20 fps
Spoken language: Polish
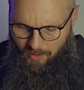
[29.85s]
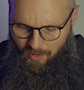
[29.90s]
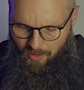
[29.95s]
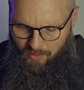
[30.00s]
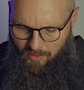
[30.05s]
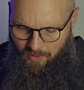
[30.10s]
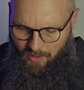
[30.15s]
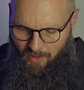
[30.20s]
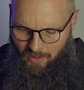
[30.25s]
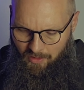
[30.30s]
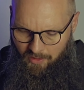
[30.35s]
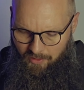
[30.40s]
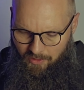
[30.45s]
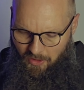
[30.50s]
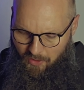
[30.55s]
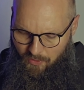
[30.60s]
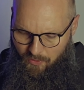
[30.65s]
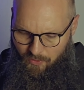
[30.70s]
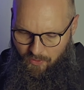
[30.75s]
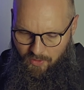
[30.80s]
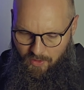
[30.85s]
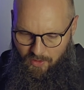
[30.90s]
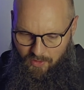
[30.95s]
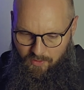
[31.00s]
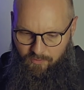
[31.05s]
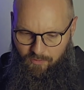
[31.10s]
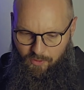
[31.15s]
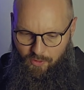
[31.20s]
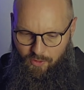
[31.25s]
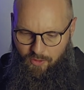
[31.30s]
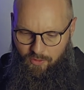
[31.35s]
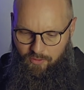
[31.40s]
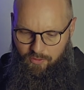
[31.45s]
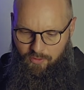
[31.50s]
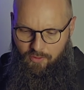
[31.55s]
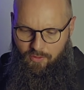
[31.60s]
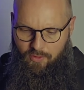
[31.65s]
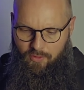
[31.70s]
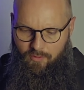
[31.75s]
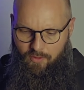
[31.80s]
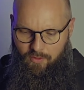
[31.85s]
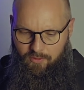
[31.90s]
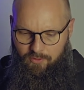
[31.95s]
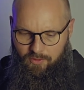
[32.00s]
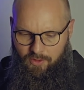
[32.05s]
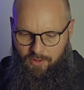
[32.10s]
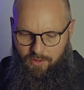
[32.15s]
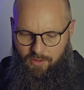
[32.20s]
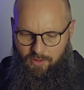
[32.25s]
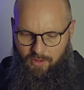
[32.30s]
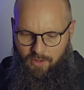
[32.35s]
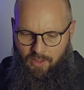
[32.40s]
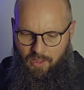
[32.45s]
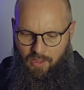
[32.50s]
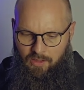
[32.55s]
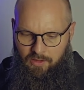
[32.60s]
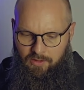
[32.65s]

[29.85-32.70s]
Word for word: kiedy Jezus jest wnoszony do świątyni